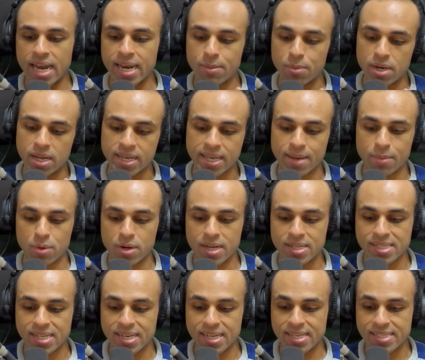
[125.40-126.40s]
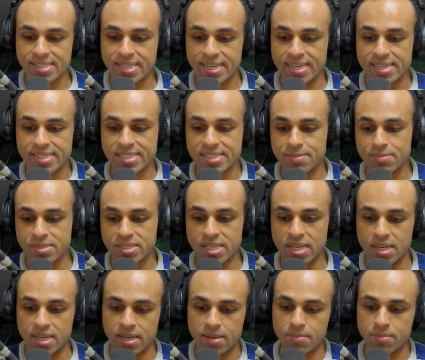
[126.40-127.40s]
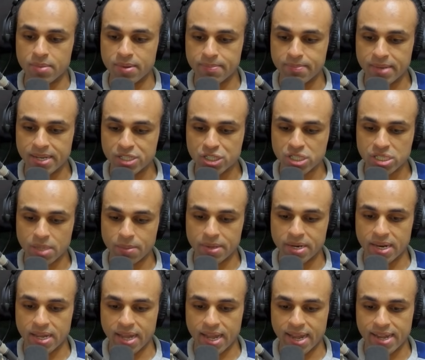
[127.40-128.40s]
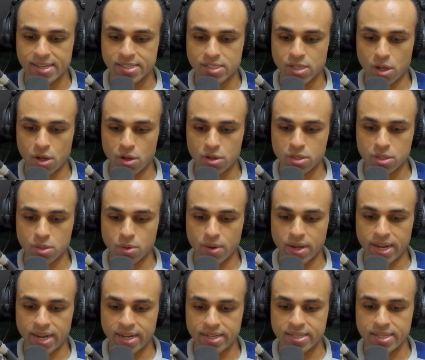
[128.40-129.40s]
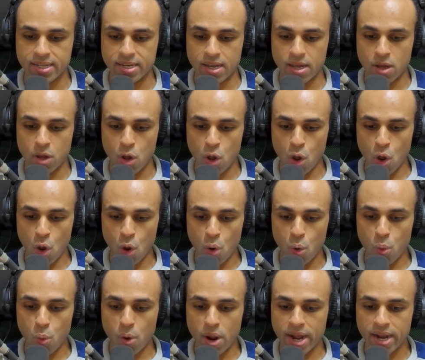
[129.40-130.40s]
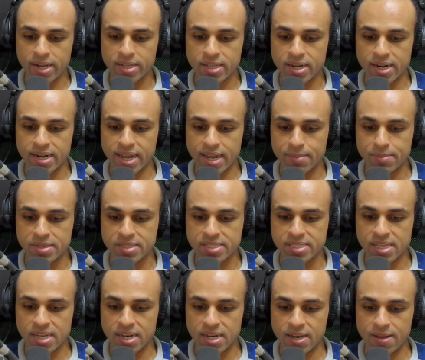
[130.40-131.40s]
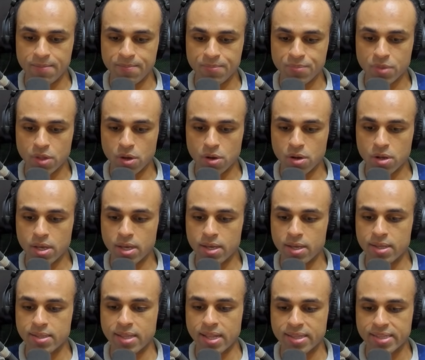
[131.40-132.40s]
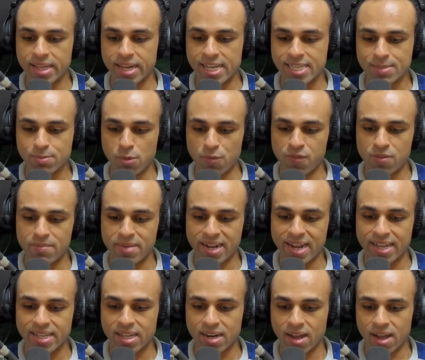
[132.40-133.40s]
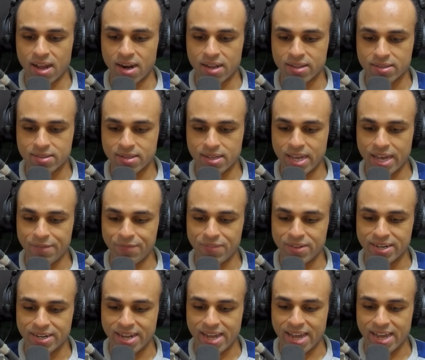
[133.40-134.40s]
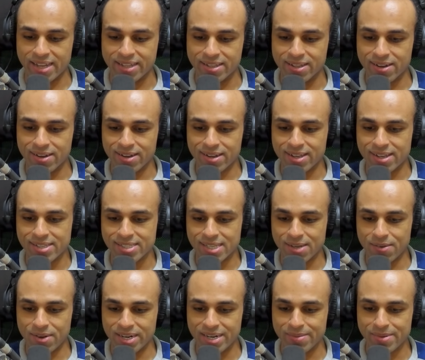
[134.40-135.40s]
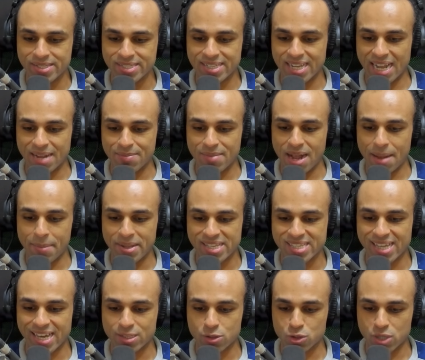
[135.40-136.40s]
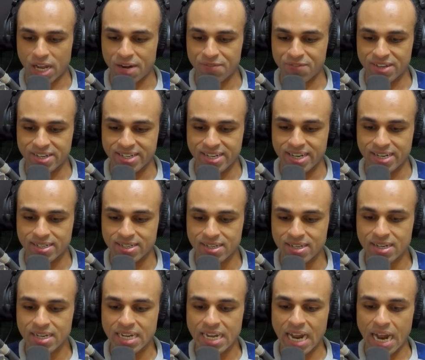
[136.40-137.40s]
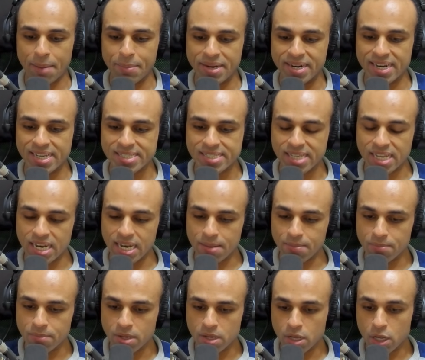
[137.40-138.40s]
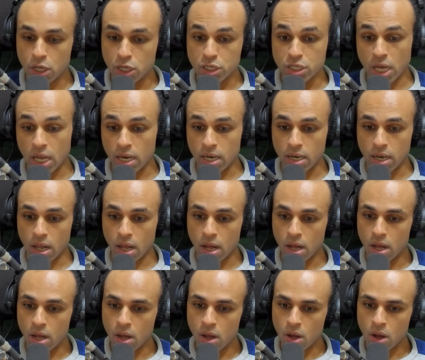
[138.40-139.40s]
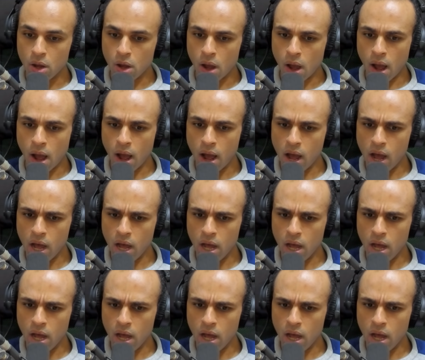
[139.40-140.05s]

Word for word: بيقول لك يا ابو اللذيذ ارسم سلم ماشي طب انا عايز احط واحد هنا واحد هنا نعمل سلم اوكي ده انت راسمه في المكان الغلط يا فنان اوكي ثواني بس يا جماعه ما تضغطوش على الفنان عملنا السلم يلا ها